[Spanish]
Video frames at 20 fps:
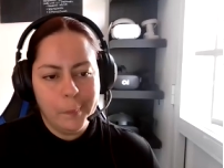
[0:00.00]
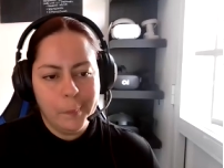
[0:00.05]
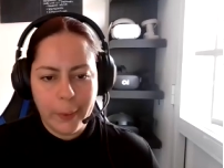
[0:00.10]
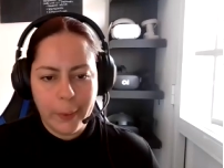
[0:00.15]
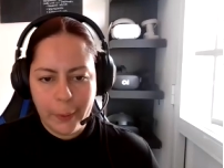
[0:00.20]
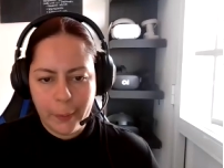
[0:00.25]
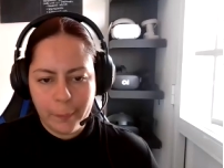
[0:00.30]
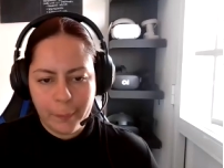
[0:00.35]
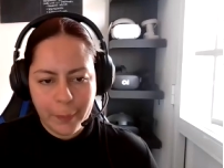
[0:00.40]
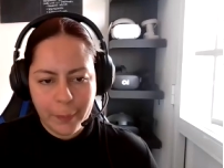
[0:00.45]

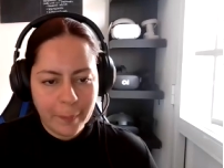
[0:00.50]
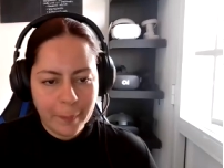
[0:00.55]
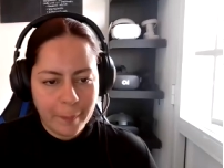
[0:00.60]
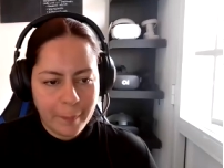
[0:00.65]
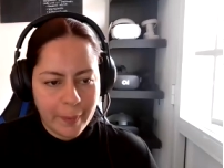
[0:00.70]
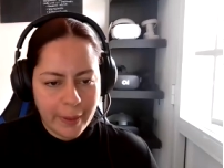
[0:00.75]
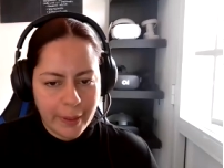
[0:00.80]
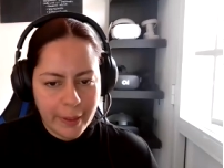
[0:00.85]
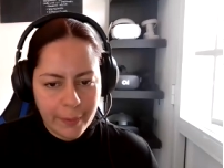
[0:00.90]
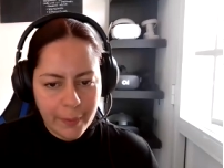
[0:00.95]
Bueno, pues
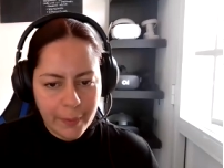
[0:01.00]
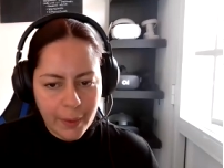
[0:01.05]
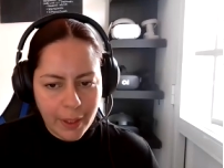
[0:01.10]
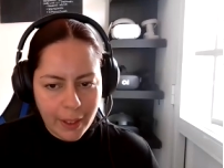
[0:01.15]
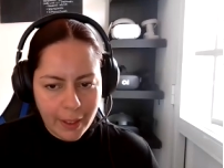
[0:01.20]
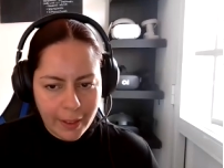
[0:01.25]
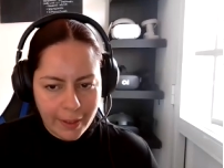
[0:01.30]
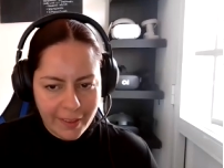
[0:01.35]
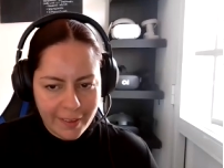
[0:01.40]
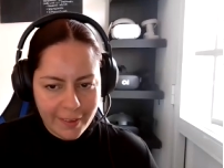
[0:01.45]
bienvenidos
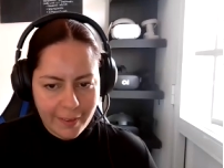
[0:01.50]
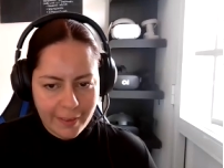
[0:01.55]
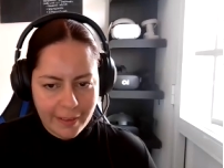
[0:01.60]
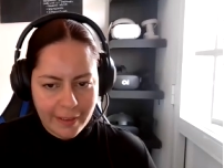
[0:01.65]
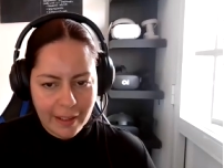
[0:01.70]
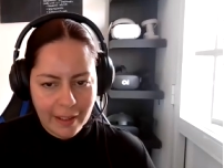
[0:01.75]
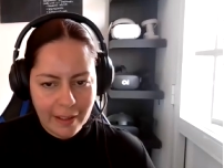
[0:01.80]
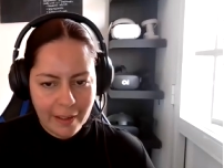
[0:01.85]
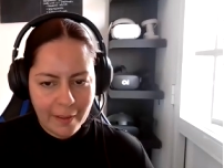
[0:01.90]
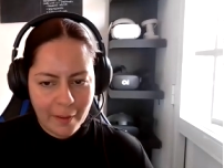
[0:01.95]
a
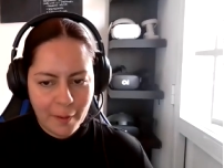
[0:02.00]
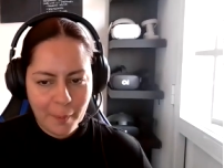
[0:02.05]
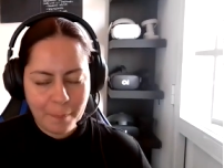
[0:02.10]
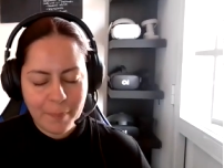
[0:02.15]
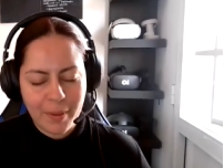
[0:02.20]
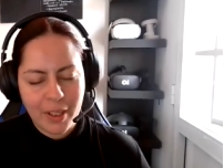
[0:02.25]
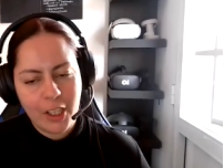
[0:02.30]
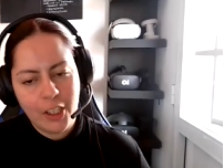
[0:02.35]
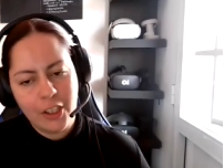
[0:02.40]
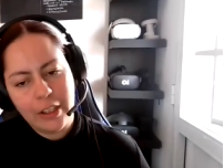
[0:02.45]
esta
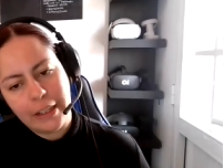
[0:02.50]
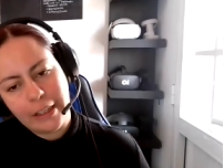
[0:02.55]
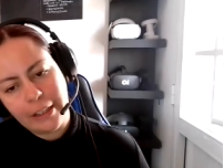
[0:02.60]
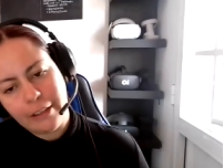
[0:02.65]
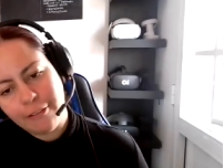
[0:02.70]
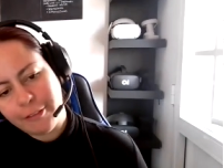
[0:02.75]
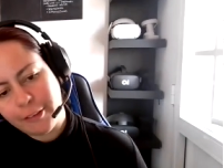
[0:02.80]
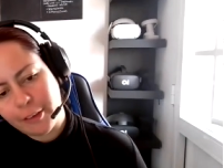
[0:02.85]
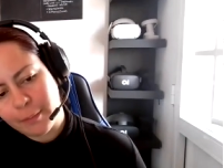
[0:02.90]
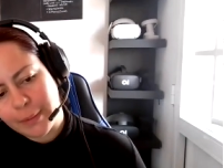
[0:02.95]
píldora
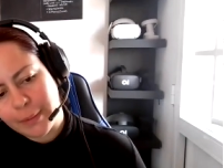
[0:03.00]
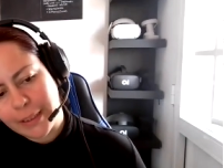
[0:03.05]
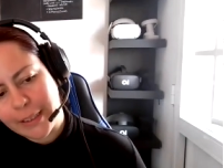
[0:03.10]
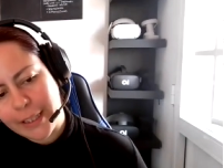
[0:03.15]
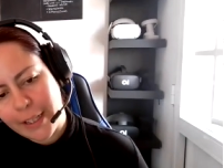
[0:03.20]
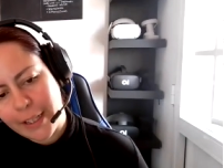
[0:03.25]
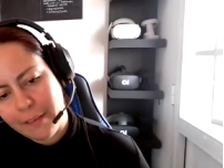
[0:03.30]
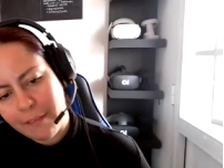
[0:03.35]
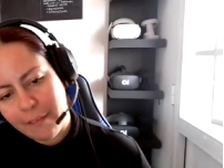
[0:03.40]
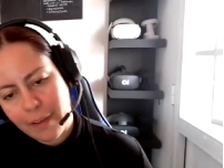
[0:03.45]

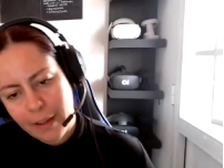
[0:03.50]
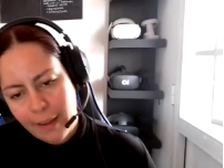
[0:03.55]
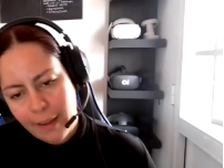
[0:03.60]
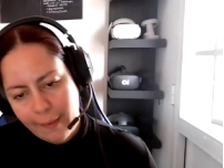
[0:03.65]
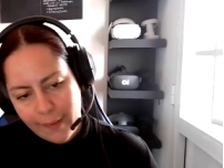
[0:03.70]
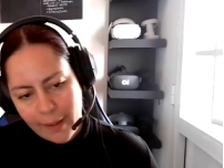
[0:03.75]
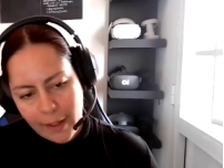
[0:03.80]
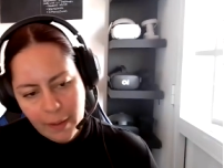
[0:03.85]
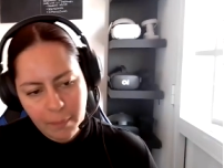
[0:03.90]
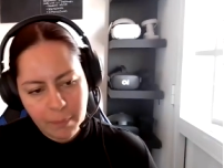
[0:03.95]

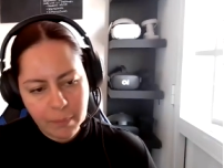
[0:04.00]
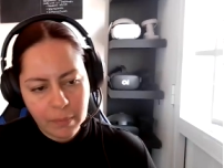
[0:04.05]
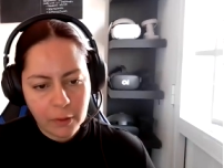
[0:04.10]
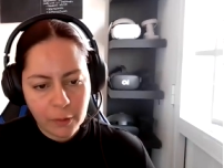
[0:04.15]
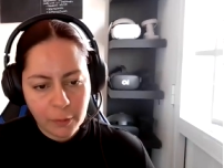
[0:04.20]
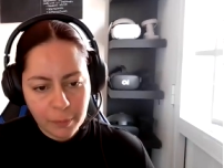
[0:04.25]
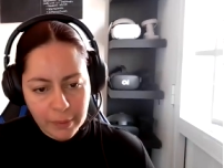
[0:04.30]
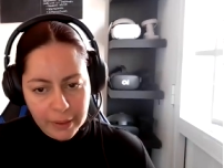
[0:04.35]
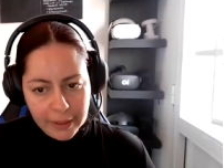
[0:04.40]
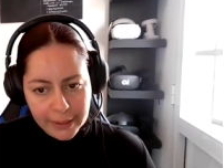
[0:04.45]
informativa de
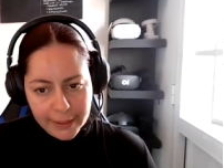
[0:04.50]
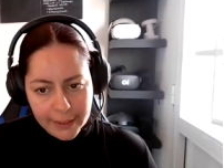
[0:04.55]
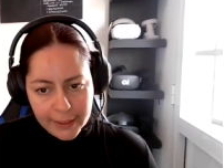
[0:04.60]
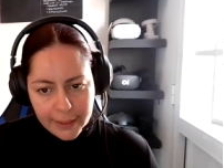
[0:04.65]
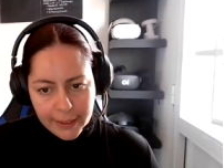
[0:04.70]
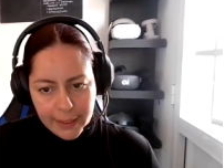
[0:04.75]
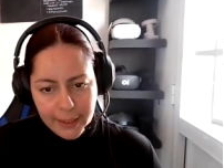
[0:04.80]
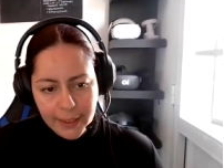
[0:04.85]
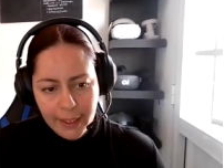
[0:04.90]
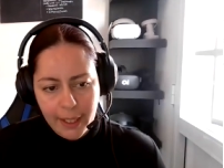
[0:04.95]
Inbound
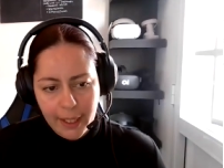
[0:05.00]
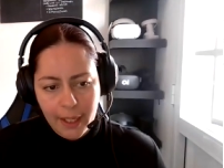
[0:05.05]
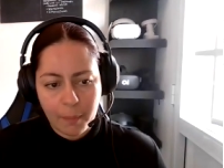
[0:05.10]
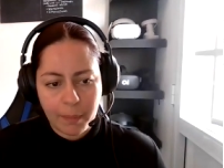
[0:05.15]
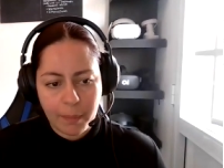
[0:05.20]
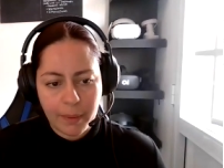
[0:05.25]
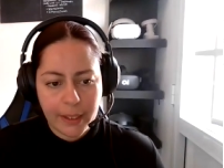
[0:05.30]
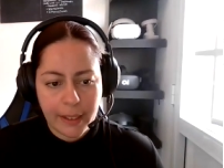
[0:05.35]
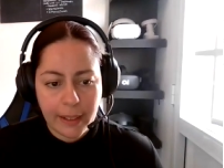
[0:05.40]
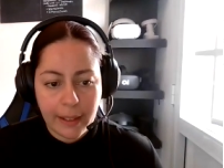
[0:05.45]
Marketing
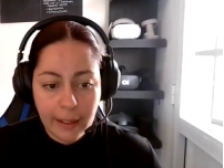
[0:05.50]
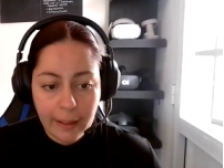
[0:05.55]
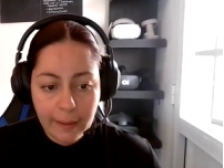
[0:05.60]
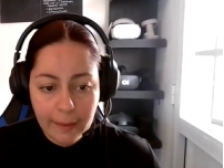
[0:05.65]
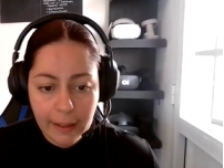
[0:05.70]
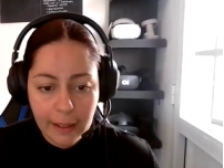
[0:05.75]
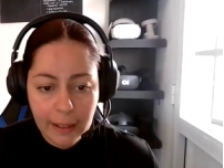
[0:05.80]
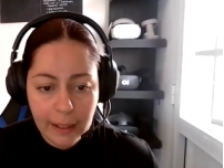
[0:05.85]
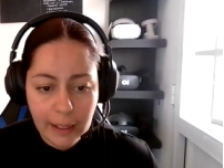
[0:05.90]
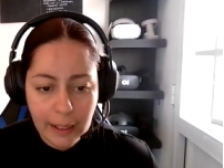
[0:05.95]

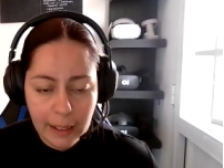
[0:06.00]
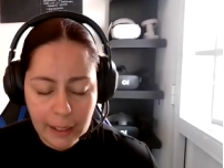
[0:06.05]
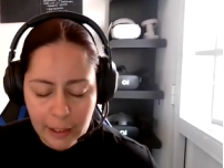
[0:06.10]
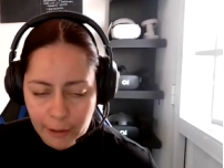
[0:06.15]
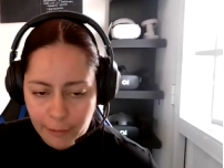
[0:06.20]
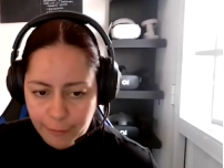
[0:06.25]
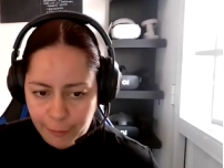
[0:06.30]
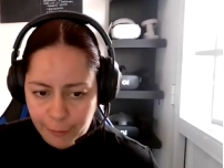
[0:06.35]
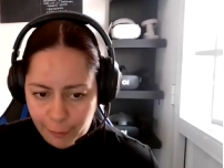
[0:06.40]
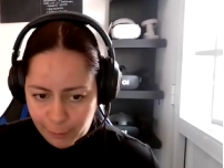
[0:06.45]
aplicada a
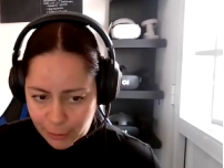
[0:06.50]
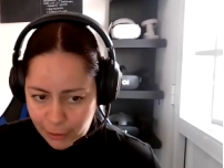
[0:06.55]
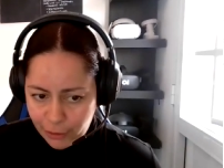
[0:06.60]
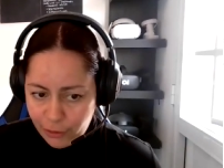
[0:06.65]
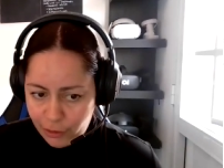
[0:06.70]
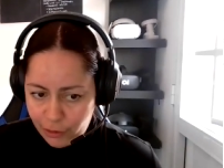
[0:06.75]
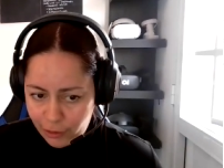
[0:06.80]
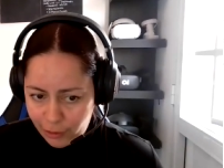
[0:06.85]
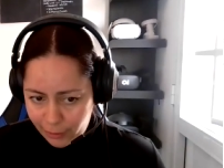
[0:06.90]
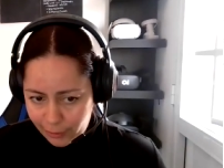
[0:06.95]
la
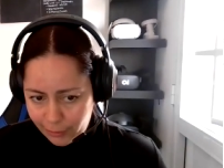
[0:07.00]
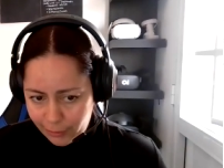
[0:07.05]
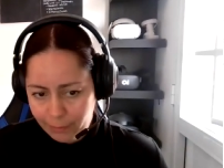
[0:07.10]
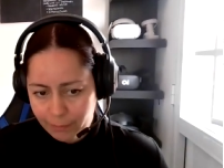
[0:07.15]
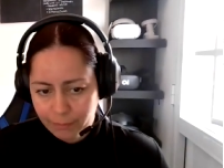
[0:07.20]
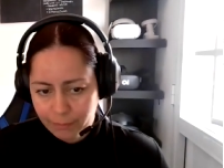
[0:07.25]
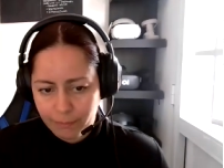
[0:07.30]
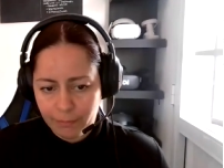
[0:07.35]
formación.